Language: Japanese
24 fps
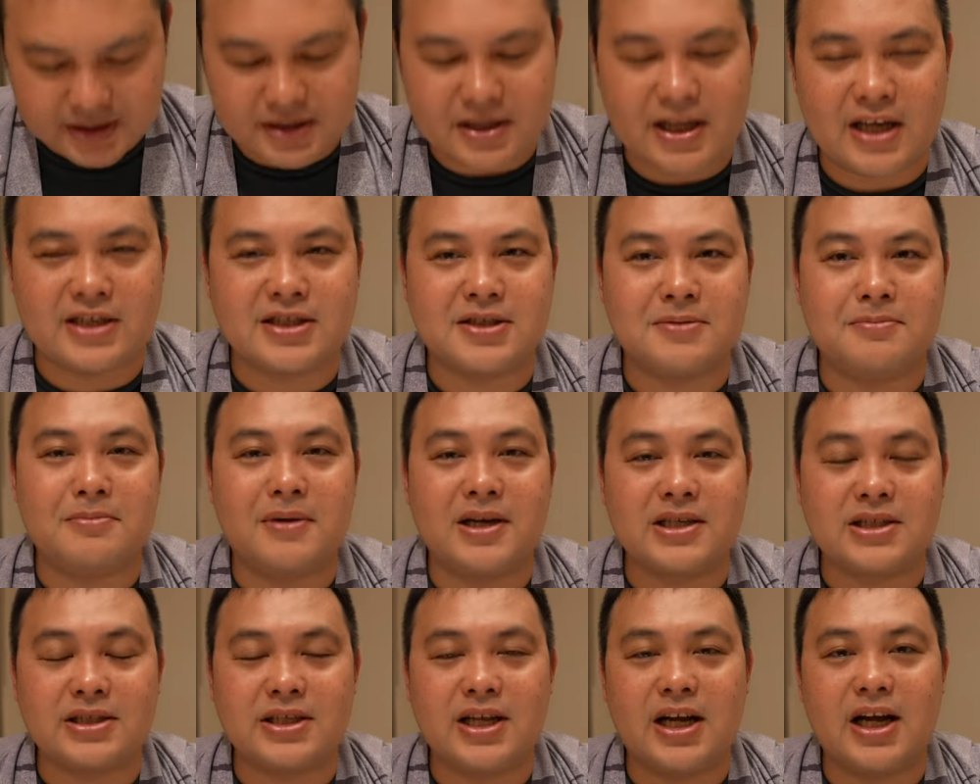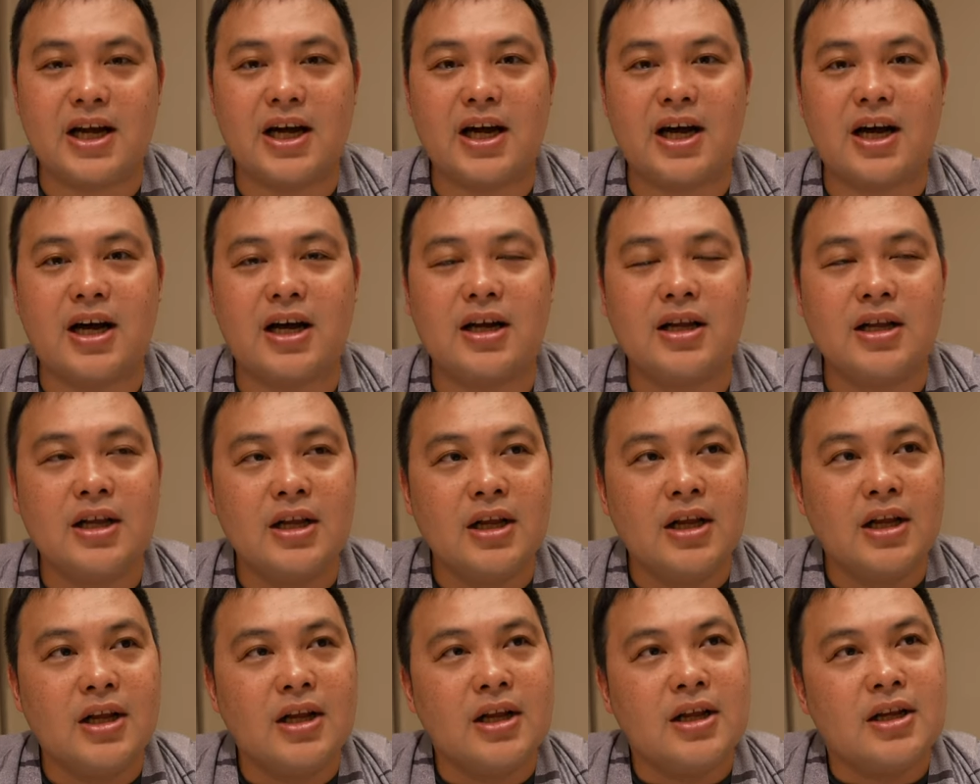たしました。
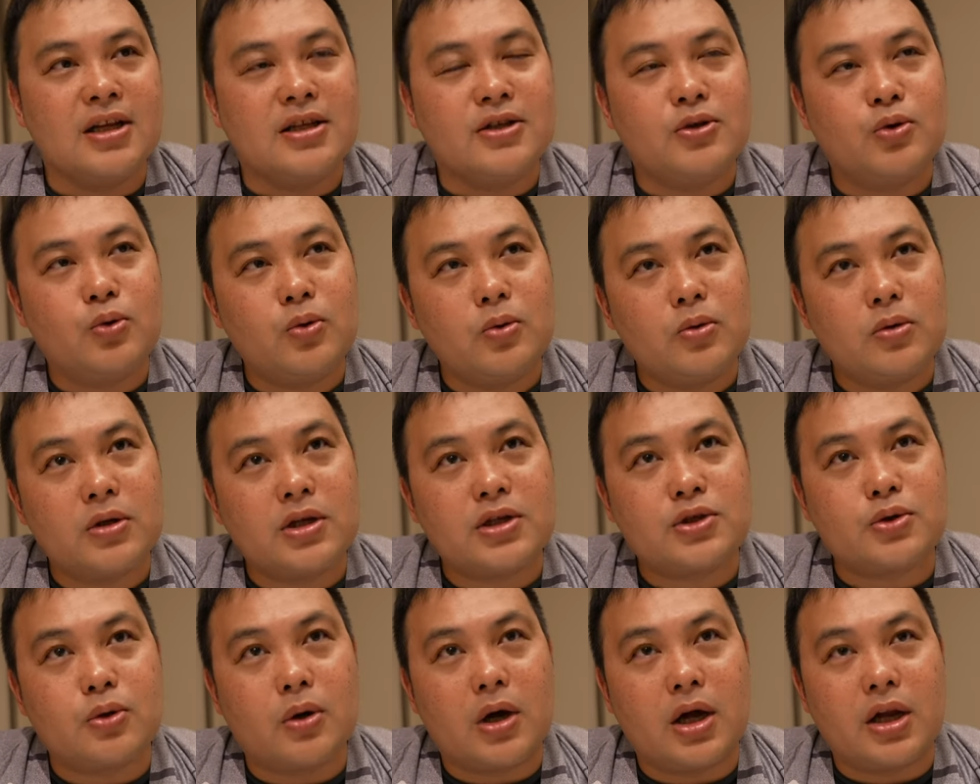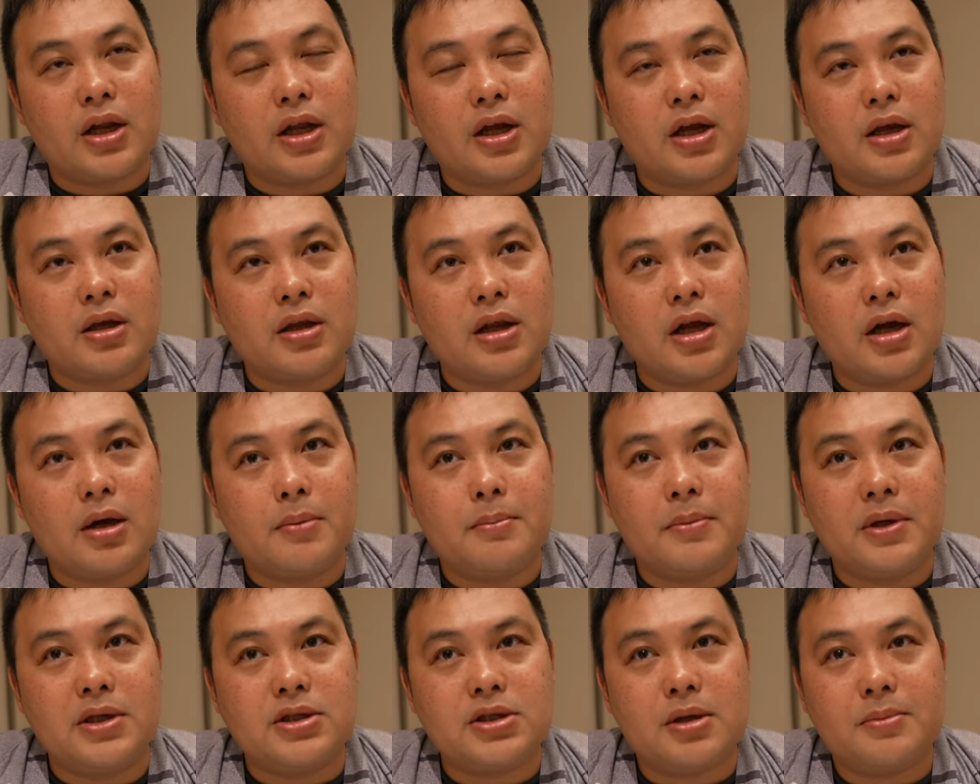どうでしょうかね。なん
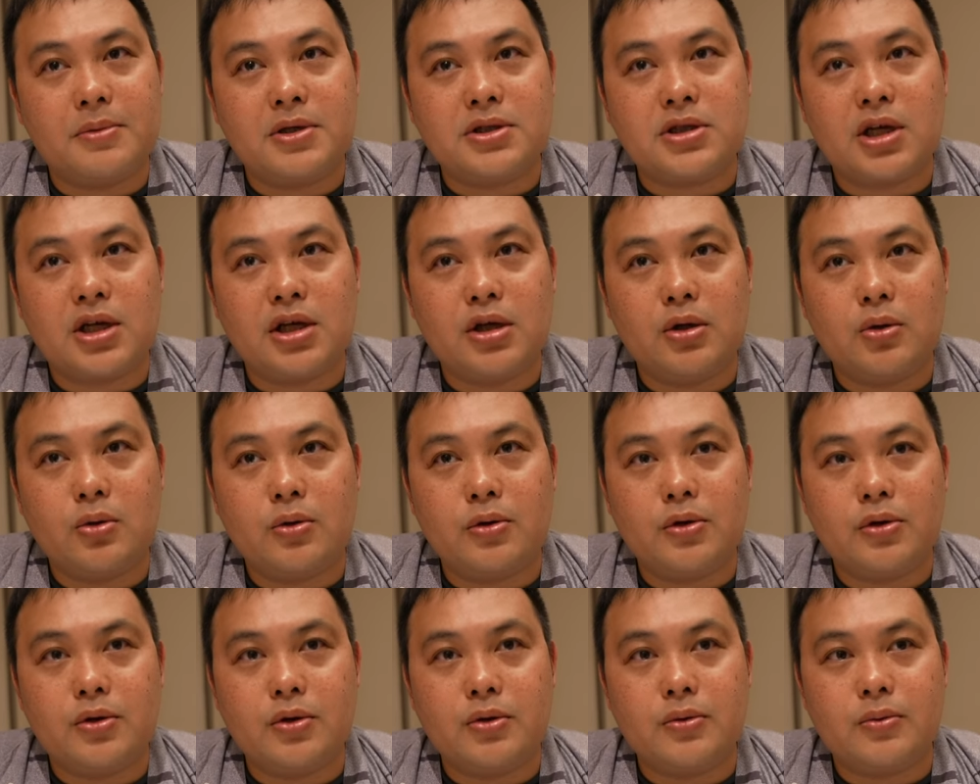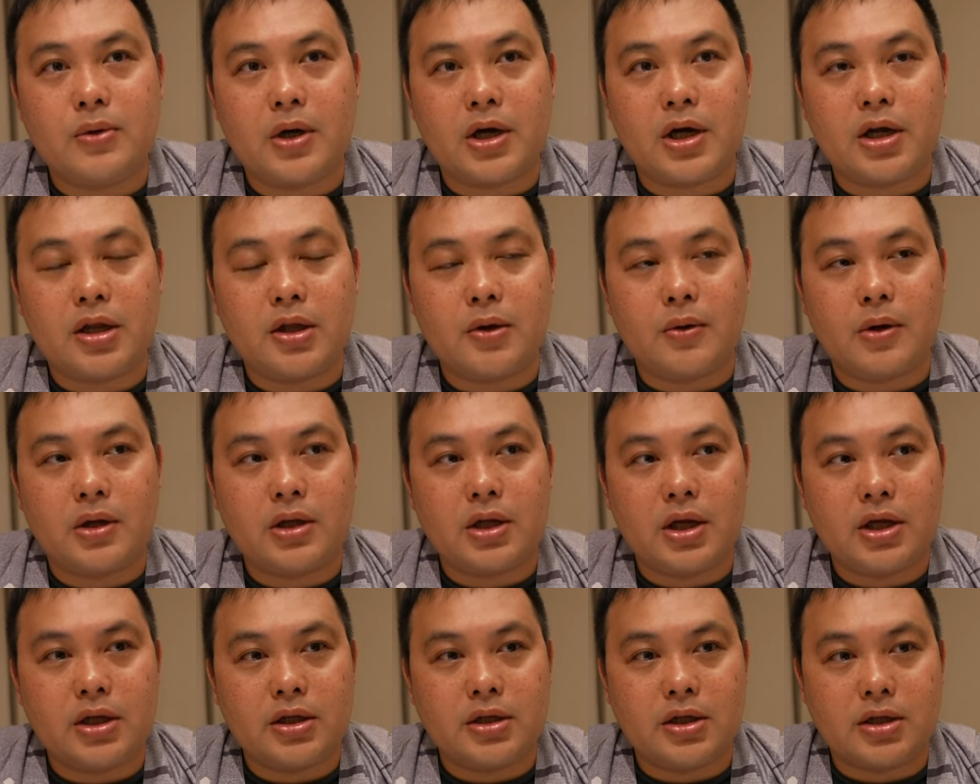かめちゃめちゃ広いというわけでは
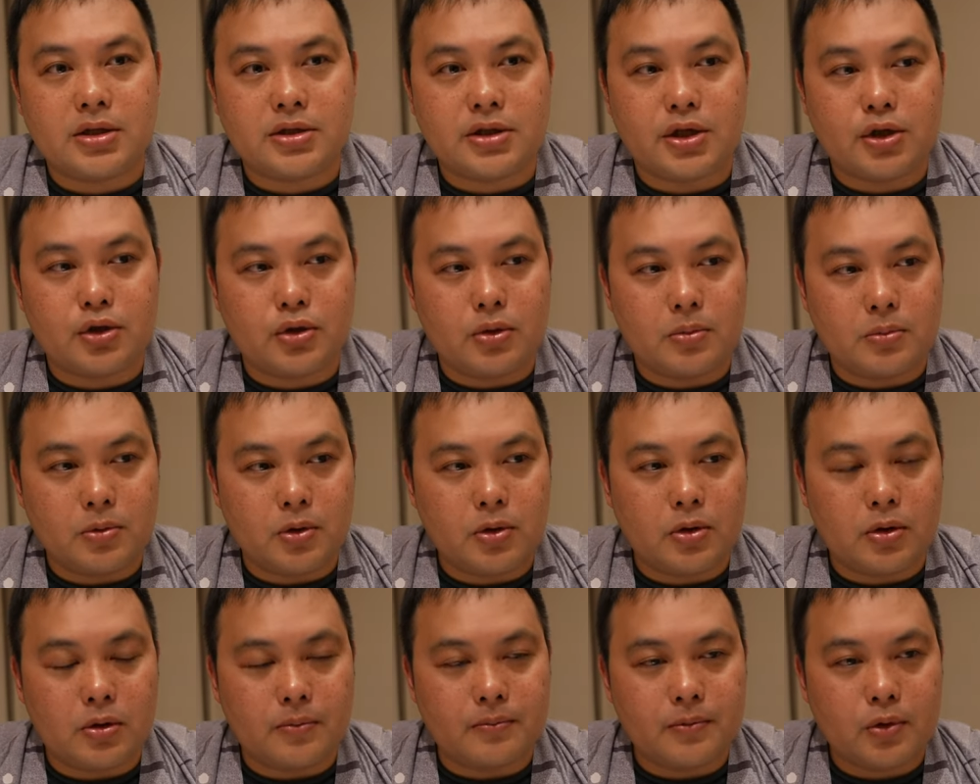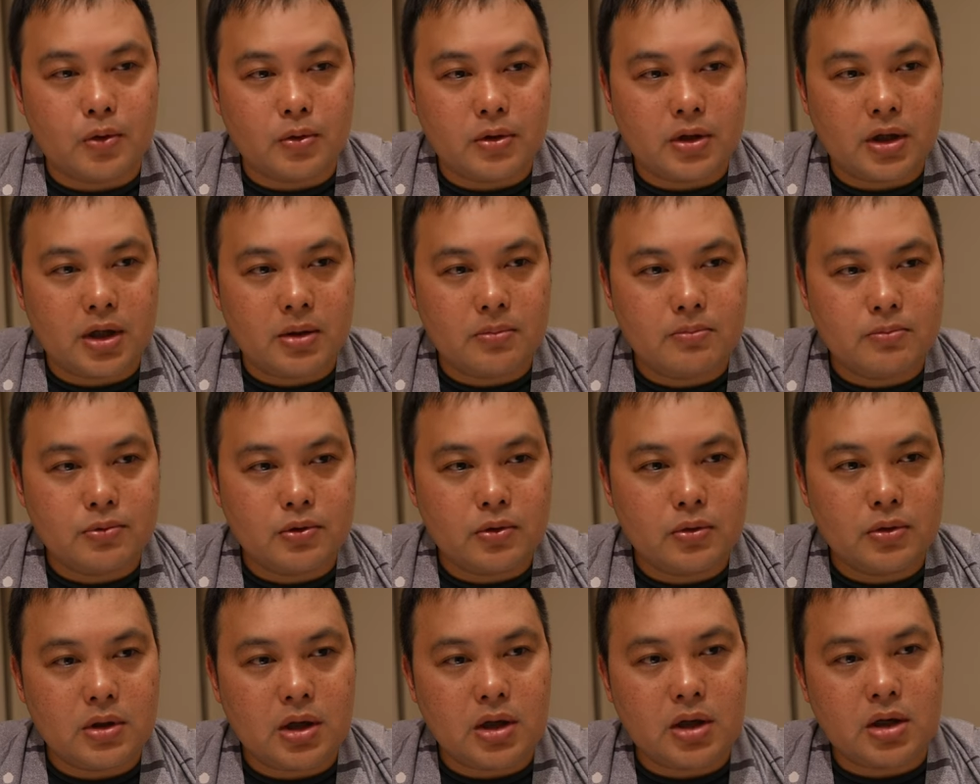ないんですけれども、露天
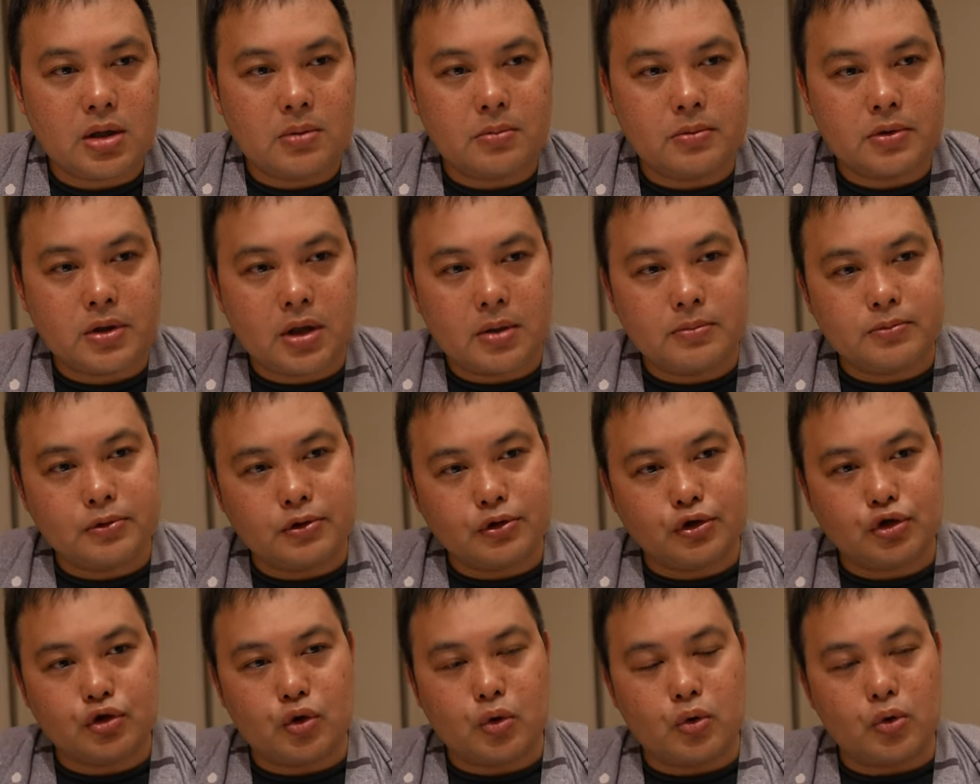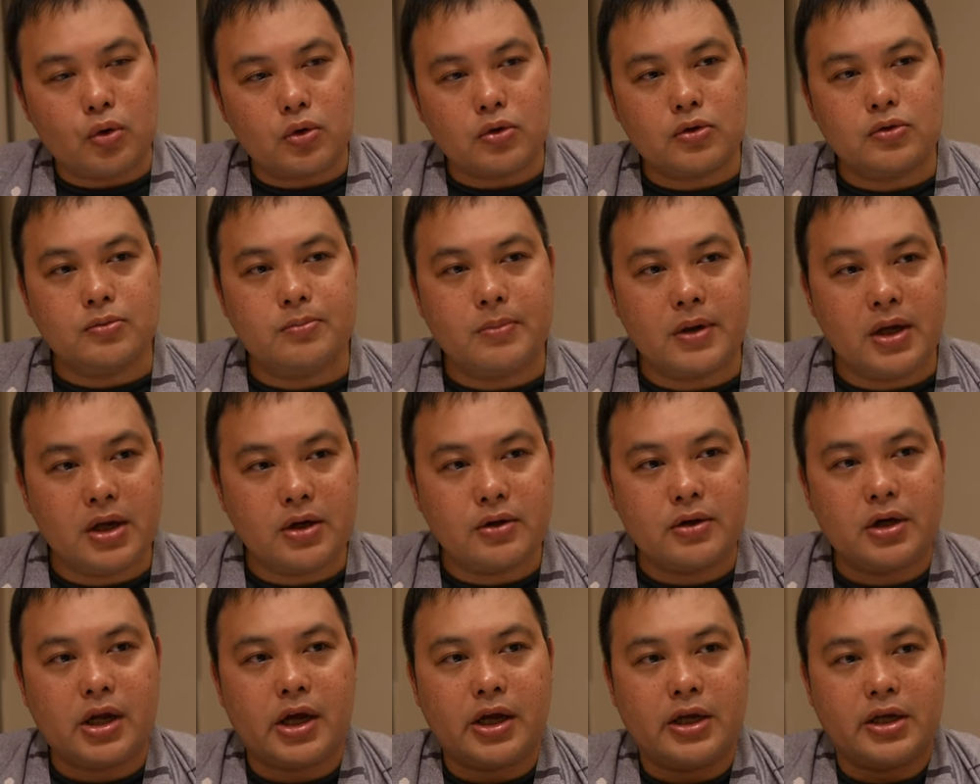風呂なんかも多分5、6
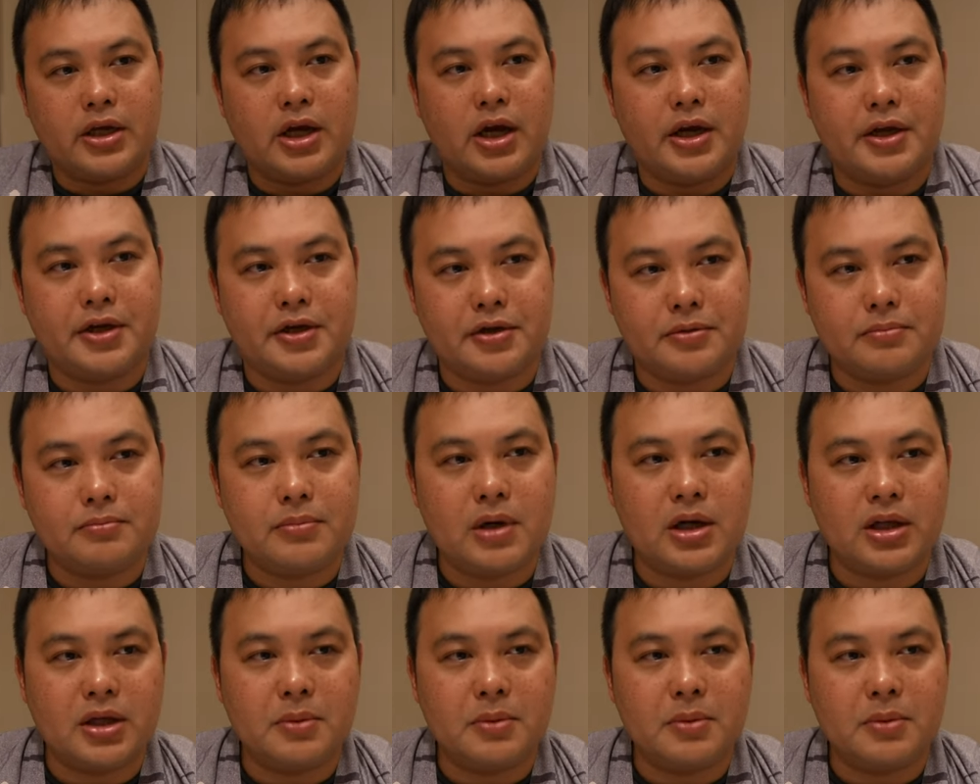名ぐらい入れる。